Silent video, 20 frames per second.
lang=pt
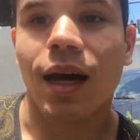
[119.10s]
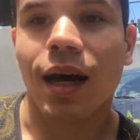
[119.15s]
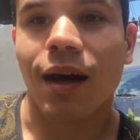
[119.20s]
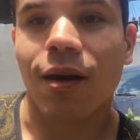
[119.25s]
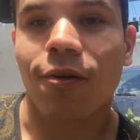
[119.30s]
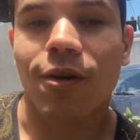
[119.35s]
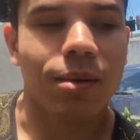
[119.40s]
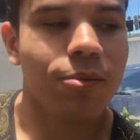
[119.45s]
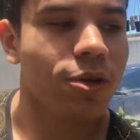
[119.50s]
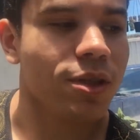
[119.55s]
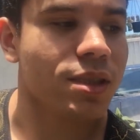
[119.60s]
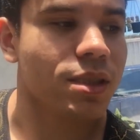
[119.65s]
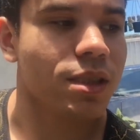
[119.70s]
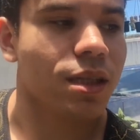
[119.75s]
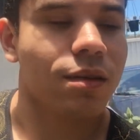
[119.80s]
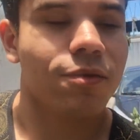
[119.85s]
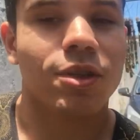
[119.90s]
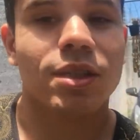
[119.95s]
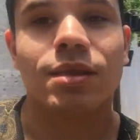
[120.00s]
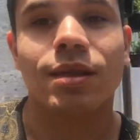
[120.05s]
Agora
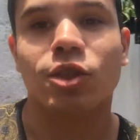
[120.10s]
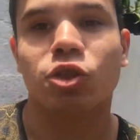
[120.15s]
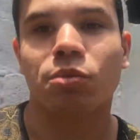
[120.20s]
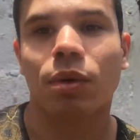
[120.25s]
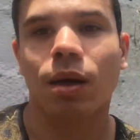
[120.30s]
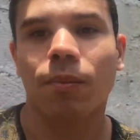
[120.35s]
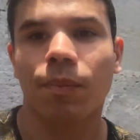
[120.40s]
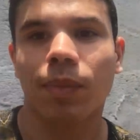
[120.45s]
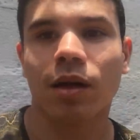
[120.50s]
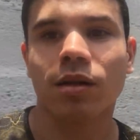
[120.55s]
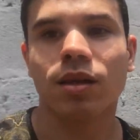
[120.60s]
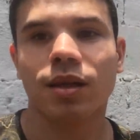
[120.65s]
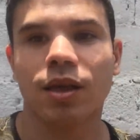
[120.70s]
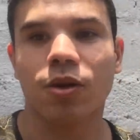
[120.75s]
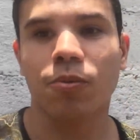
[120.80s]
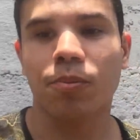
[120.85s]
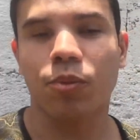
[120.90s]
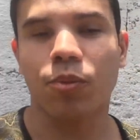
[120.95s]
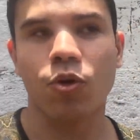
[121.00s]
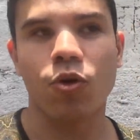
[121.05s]
mostrar a vocês uma planta
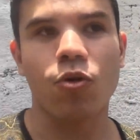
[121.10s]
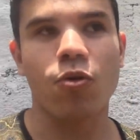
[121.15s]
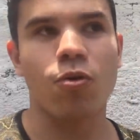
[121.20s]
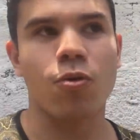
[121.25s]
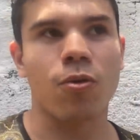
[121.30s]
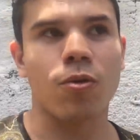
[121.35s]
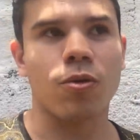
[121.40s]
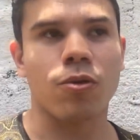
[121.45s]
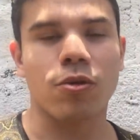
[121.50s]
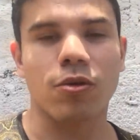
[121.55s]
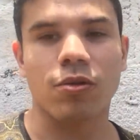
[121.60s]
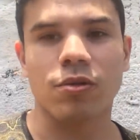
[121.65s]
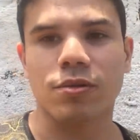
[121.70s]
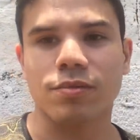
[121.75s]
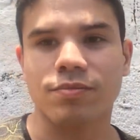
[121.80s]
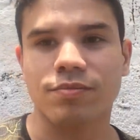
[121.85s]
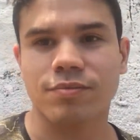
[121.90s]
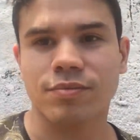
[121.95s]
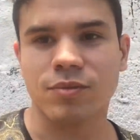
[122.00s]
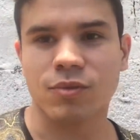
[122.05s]
aqui um pouco...
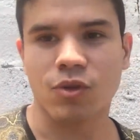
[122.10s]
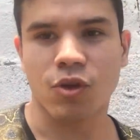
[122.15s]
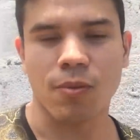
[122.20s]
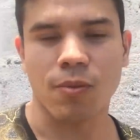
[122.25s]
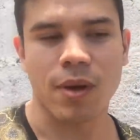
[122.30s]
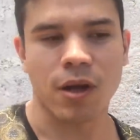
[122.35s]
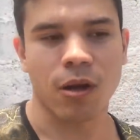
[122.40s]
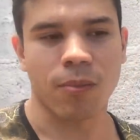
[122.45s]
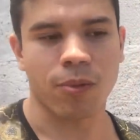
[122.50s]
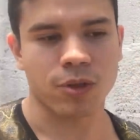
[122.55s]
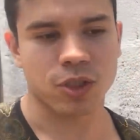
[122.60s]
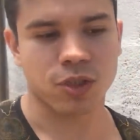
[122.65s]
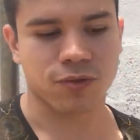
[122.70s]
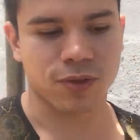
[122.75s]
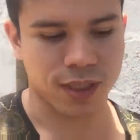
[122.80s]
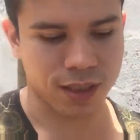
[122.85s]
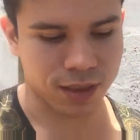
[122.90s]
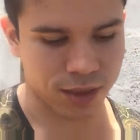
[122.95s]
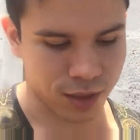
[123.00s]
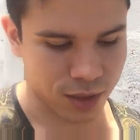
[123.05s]
Como é que eu posso
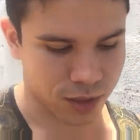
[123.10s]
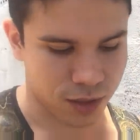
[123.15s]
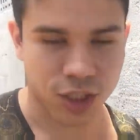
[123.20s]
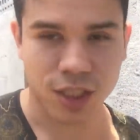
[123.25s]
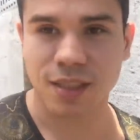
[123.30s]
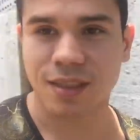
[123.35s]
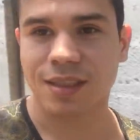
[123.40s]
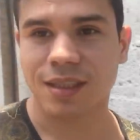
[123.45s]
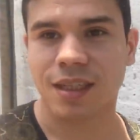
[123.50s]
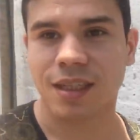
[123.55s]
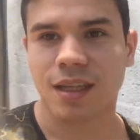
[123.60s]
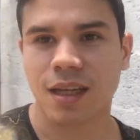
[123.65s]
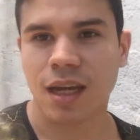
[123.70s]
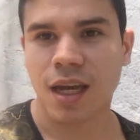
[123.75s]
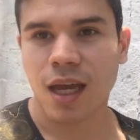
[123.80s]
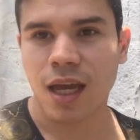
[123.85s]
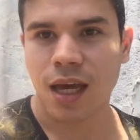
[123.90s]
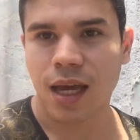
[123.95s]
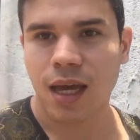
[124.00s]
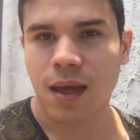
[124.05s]
dizer?
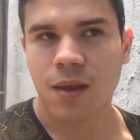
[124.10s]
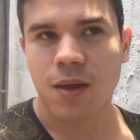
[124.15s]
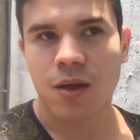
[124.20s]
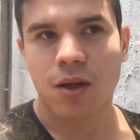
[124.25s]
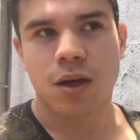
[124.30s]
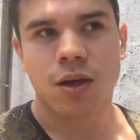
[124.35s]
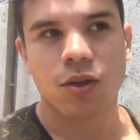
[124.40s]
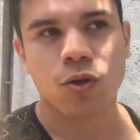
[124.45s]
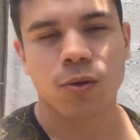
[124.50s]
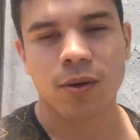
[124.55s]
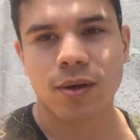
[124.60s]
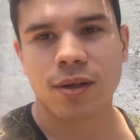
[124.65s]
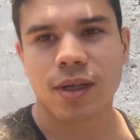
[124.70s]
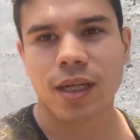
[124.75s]
Não